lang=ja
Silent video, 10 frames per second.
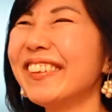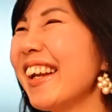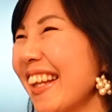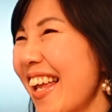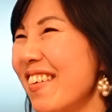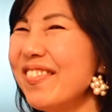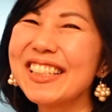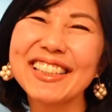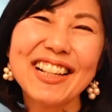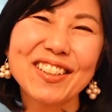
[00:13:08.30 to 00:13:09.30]
これね
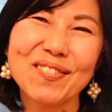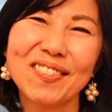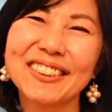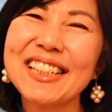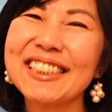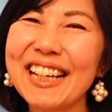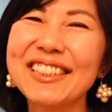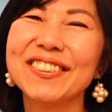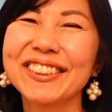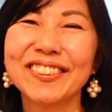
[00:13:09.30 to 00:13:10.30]
めっちゃいいと思う是非採
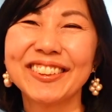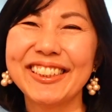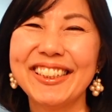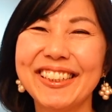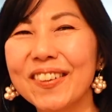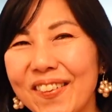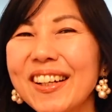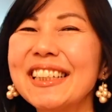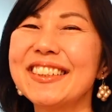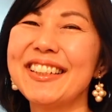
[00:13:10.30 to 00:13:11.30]
用してほしい婚
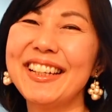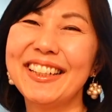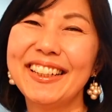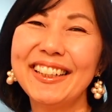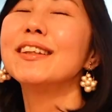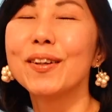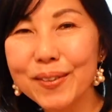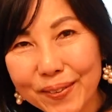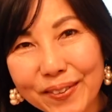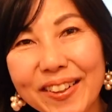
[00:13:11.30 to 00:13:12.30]
活に。と
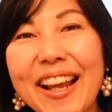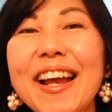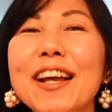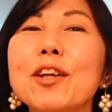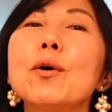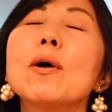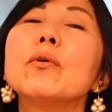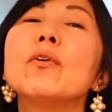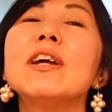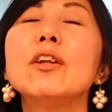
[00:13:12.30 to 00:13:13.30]
いうことで今日はこ
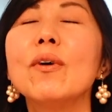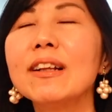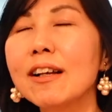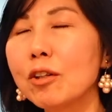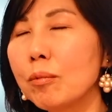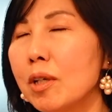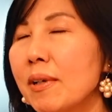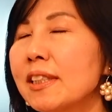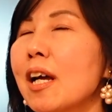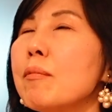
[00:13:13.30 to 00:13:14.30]
の辺で終わりたいと思い
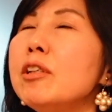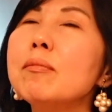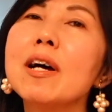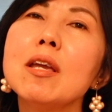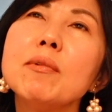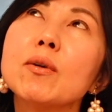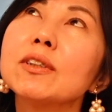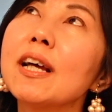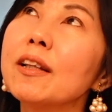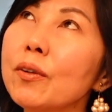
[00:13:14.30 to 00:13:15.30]
ます上沼恵美子
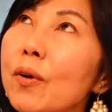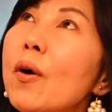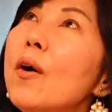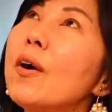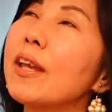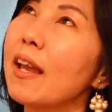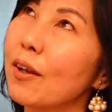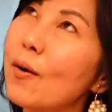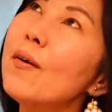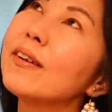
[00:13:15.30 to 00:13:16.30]
さんの
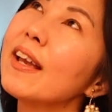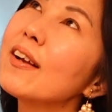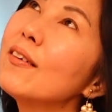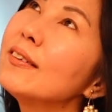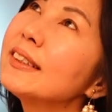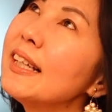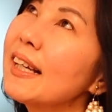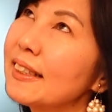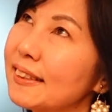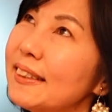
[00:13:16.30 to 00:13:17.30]
結婚結婚生
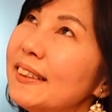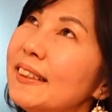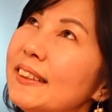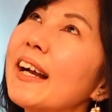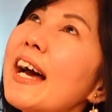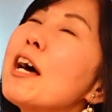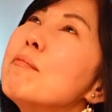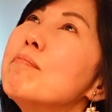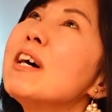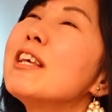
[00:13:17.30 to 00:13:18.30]
活から
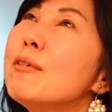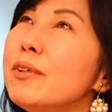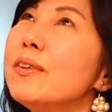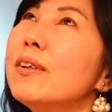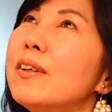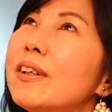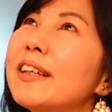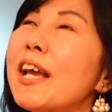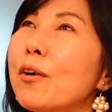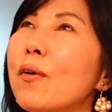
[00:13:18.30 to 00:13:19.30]
学ぶ
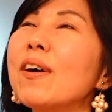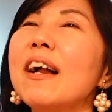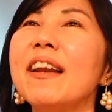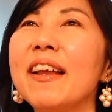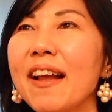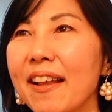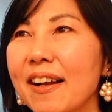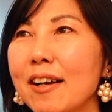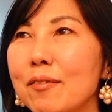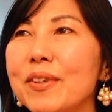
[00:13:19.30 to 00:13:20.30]
結婚観恋愛
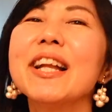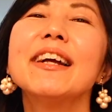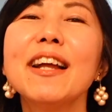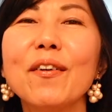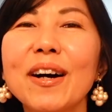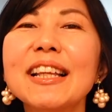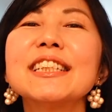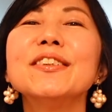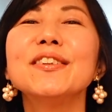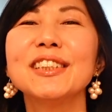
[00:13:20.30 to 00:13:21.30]
観みたいなお
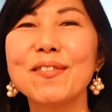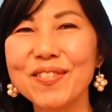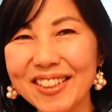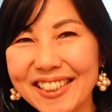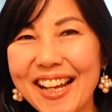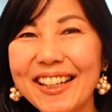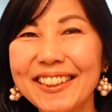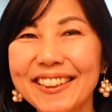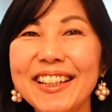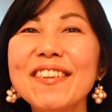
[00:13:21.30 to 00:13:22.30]
話をしてみました
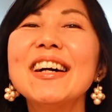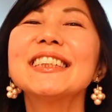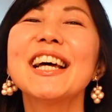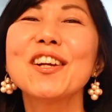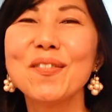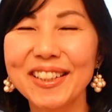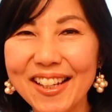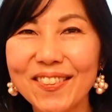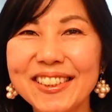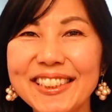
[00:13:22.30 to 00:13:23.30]
では最後ま
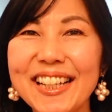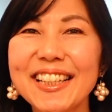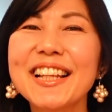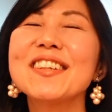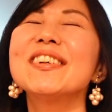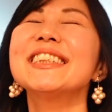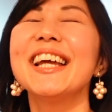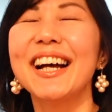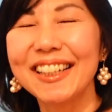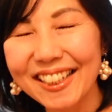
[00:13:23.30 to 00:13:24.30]
でお付き合いいただきまし
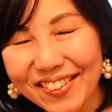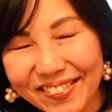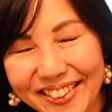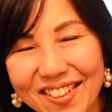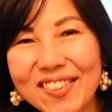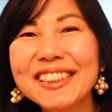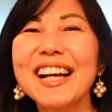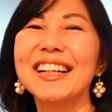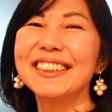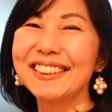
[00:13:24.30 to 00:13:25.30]
てありがとうございまし
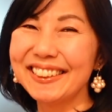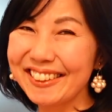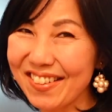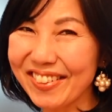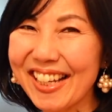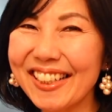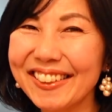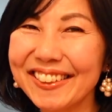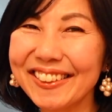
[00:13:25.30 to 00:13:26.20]
たじゃあまた